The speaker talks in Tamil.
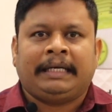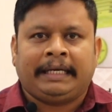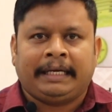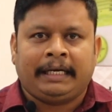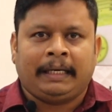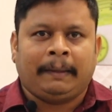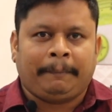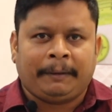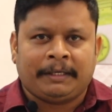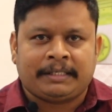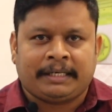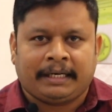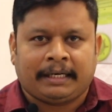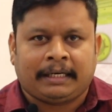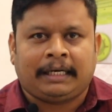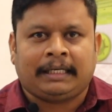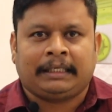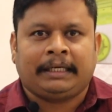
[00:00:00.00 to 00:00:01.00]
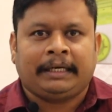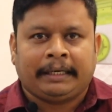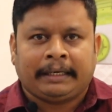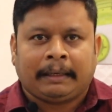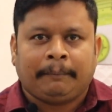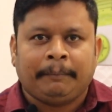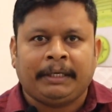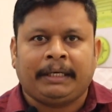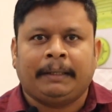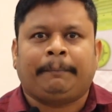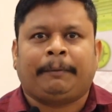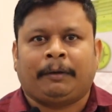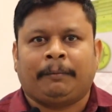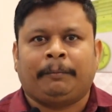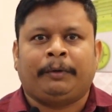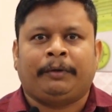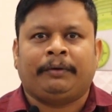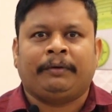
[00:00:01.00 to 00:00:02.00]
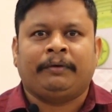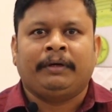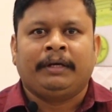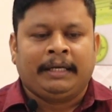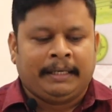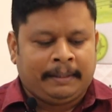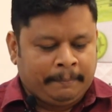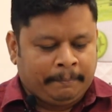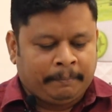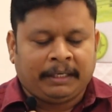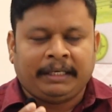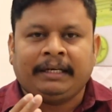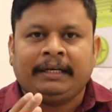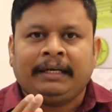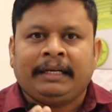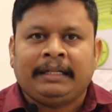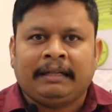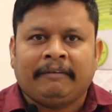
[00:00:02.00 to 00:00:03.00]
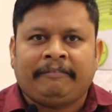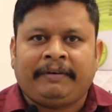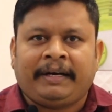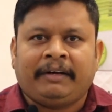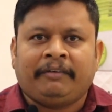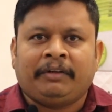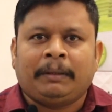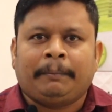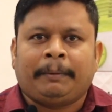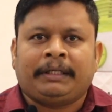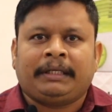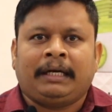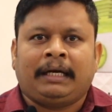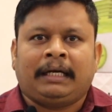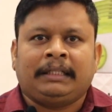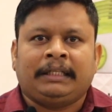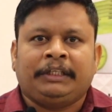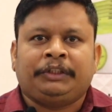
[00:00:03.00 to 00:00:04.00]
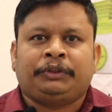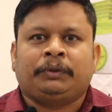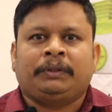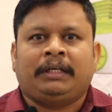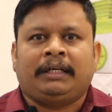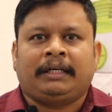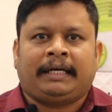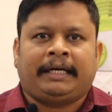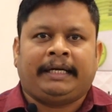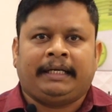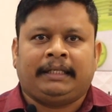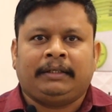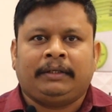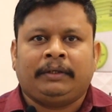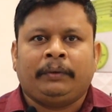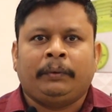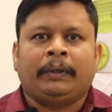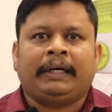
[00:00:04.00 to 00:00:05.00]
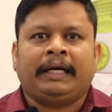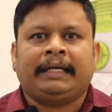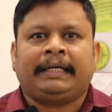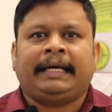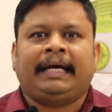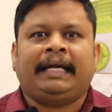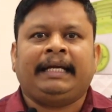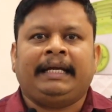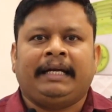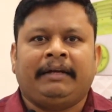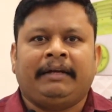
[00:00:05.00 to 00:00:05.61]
நீங்கள் என்ன பேசுகிறீங்க காதில் எனக்கு கம்யூனிகேட் பண்ண முடியும் பட் இந்த ஃபேன் வந்து பார்த்தீங்கன்னா அந்த இஷ்யூ இதில் கிடையாது யூ கேன் கேரி